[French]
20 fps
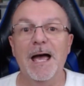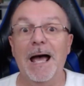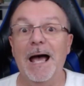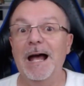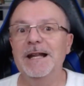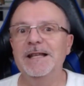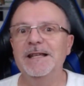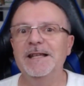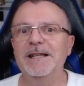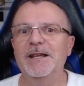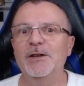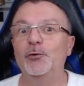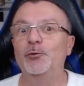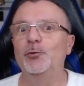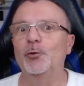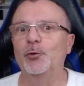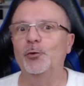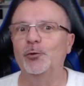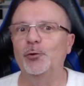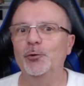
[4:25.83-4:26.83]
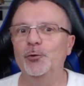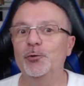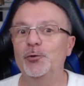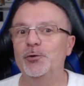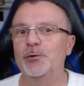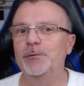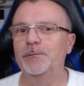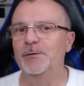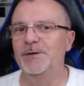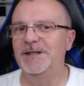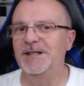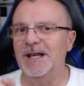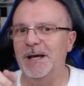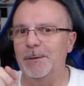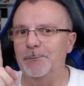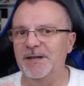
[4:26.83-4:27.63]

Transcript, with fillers: Allez, sur ce, je vous dis à